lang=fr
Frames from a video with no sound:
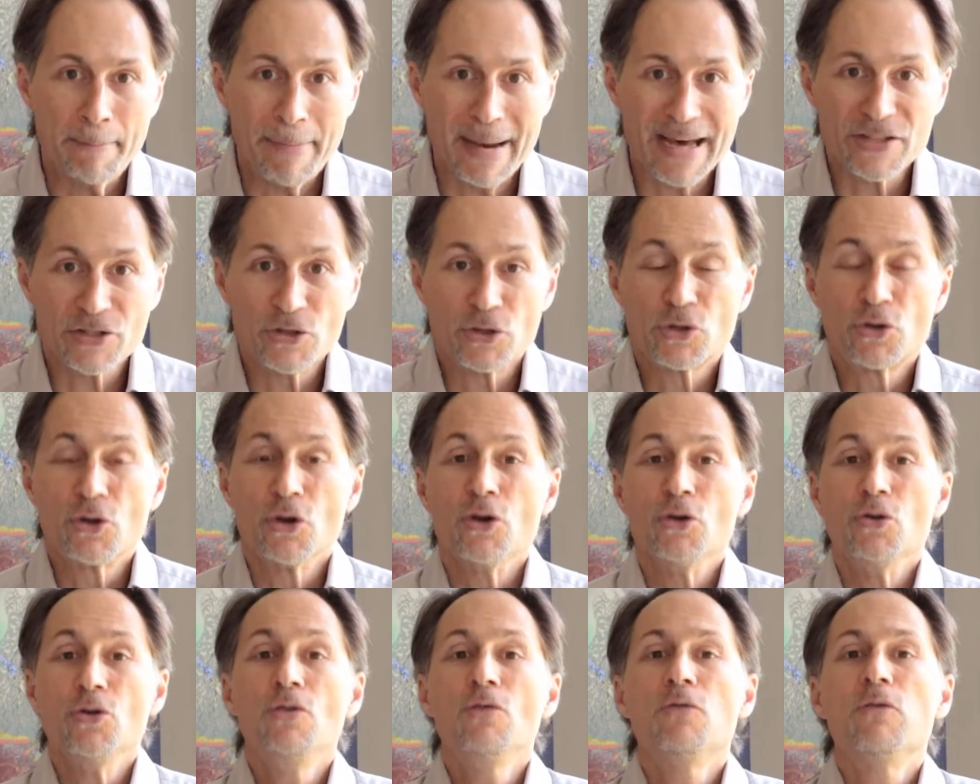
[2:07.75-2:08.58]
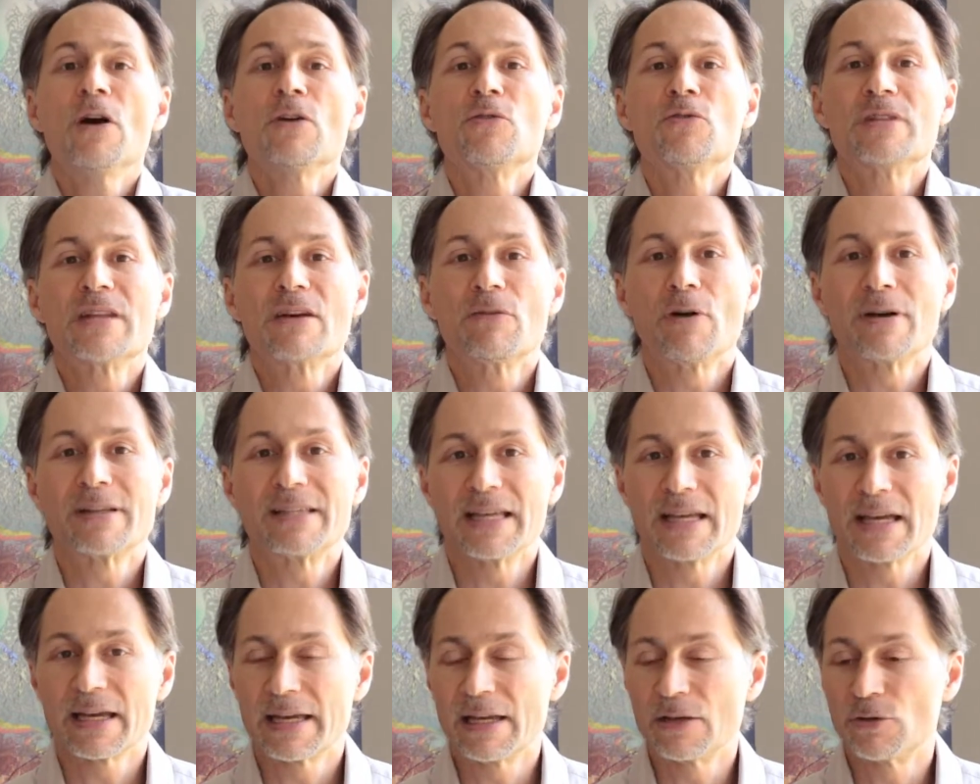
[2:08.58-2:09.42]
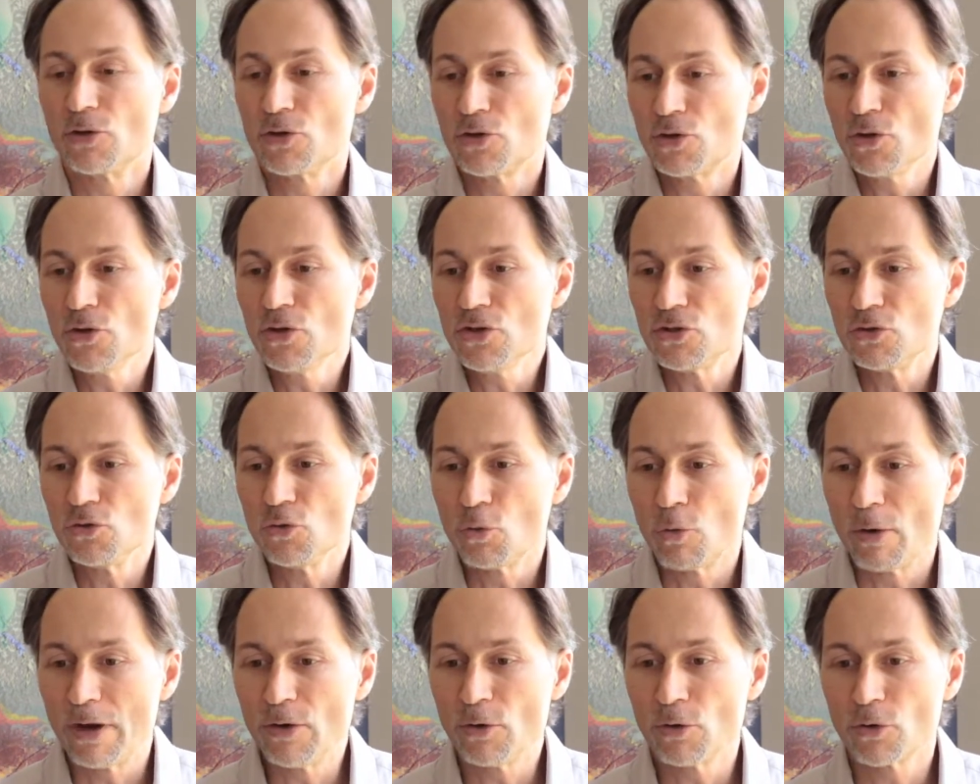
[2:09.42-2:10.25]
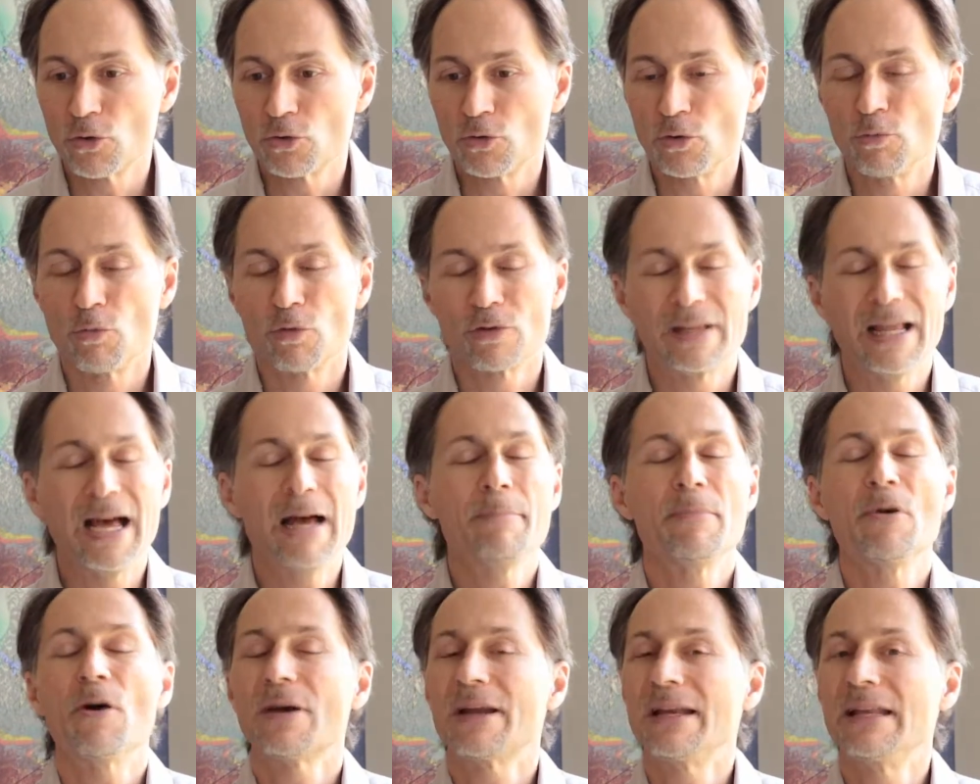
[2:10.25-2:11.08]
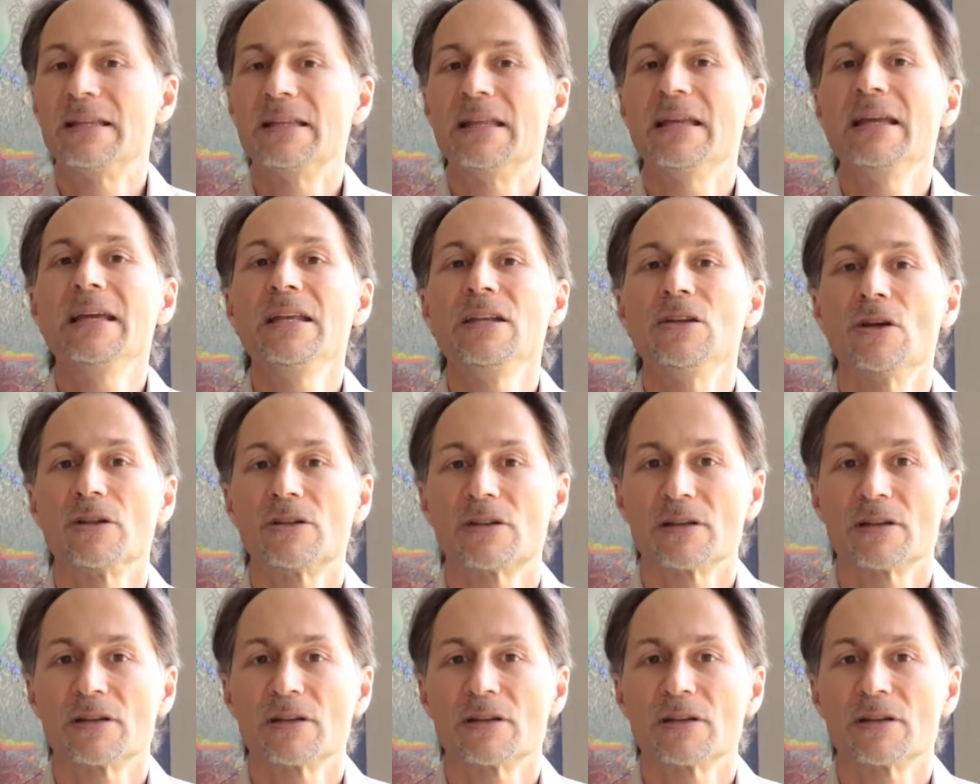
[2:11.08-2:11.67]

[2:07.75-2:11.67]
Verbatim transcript: Parce qu'une fois que nous avons intégré quelque chose, nous croyons que tout le monde l'a, mais en réalité,